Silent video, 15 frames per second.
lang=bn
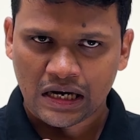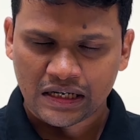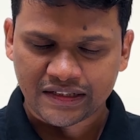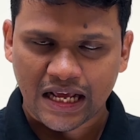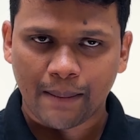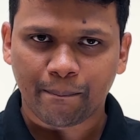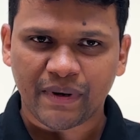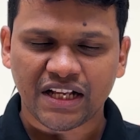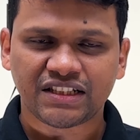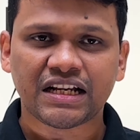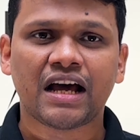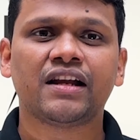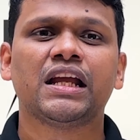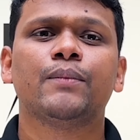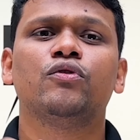
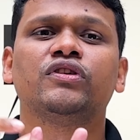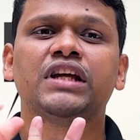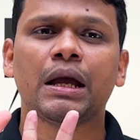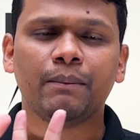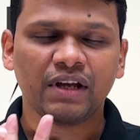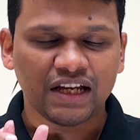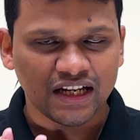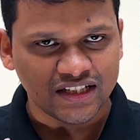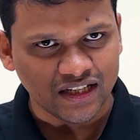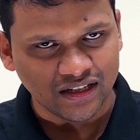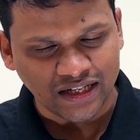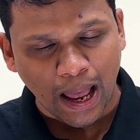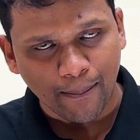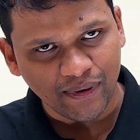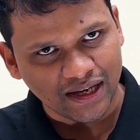টেম্পারেচার এবং কেমিকেশন
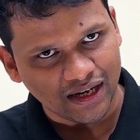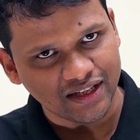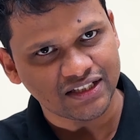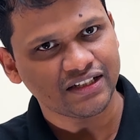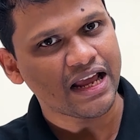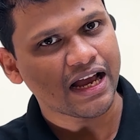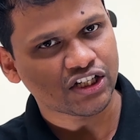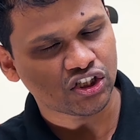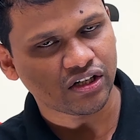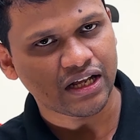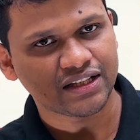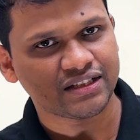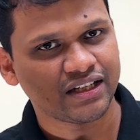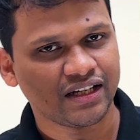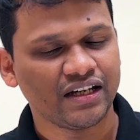কেমিক্যালের যে রিয়াকশন
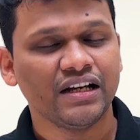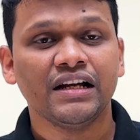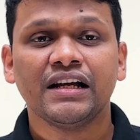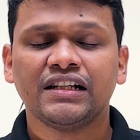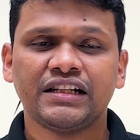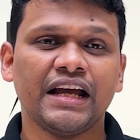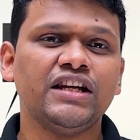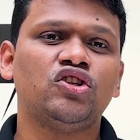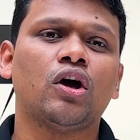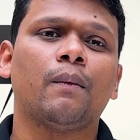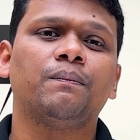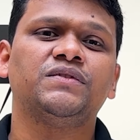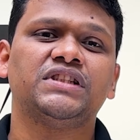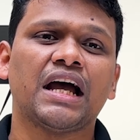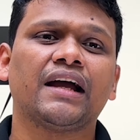আছে সেই সব
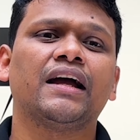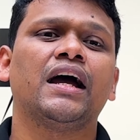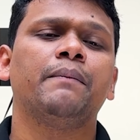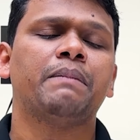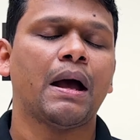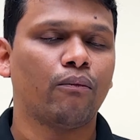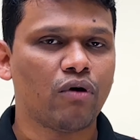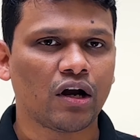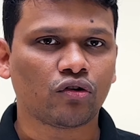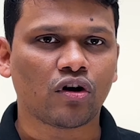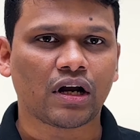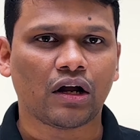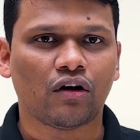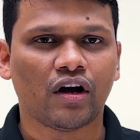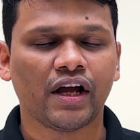জায়গায় ব্যবহার
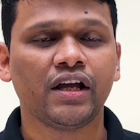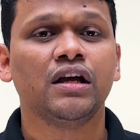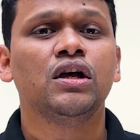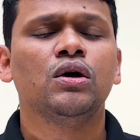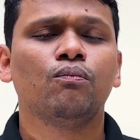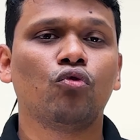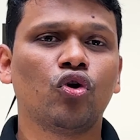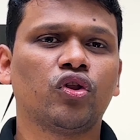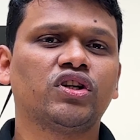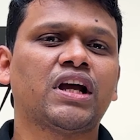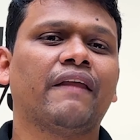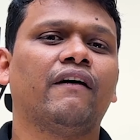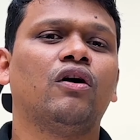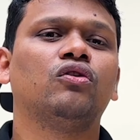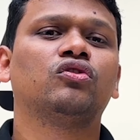করা হয় মূলত
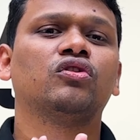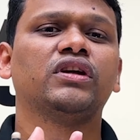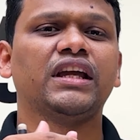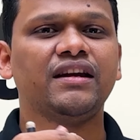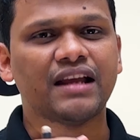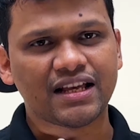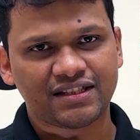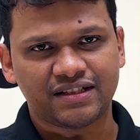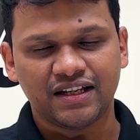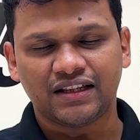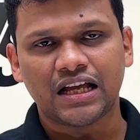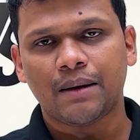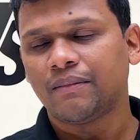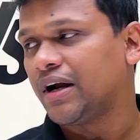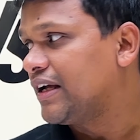সাধারণত ইন্ডাস্ট্রিতে
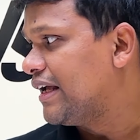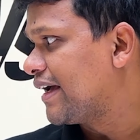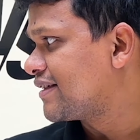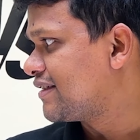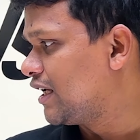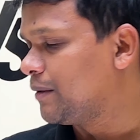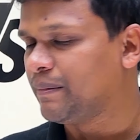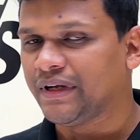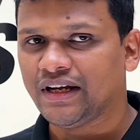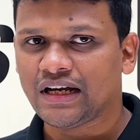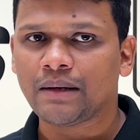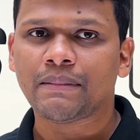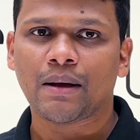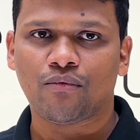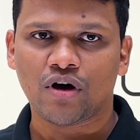আমরা এক্সএল পিটা
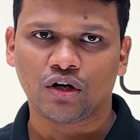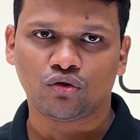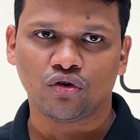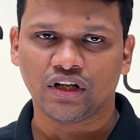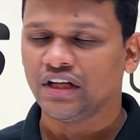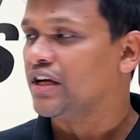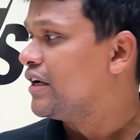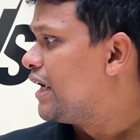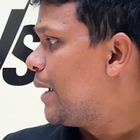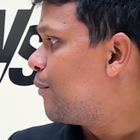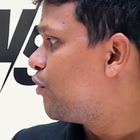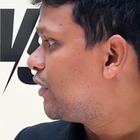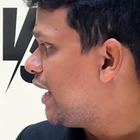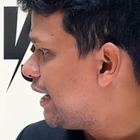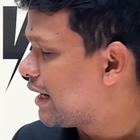e ব্যবহার করি এবং
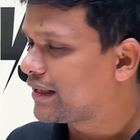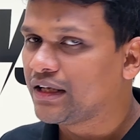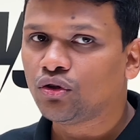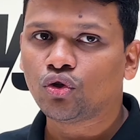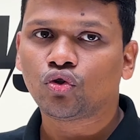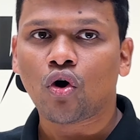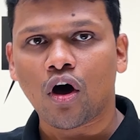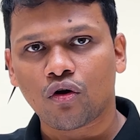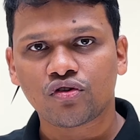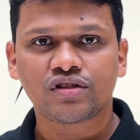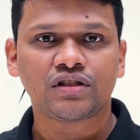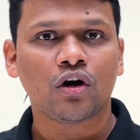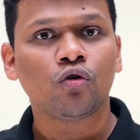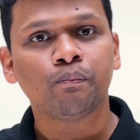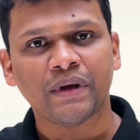এটার কিন্তু
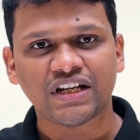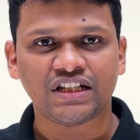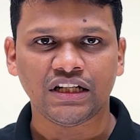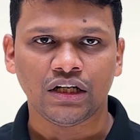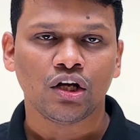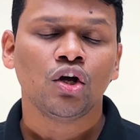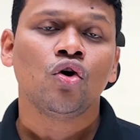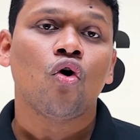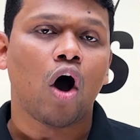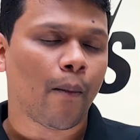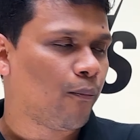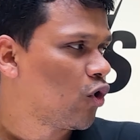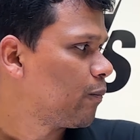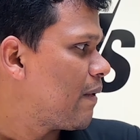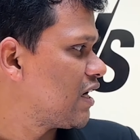খরচটাও বেশি
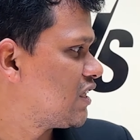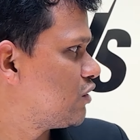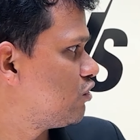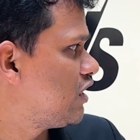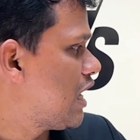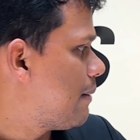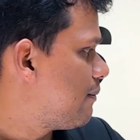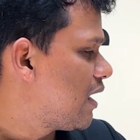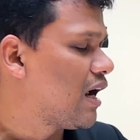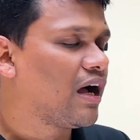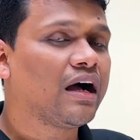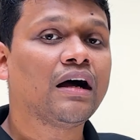অপর পাশে যদি আমরা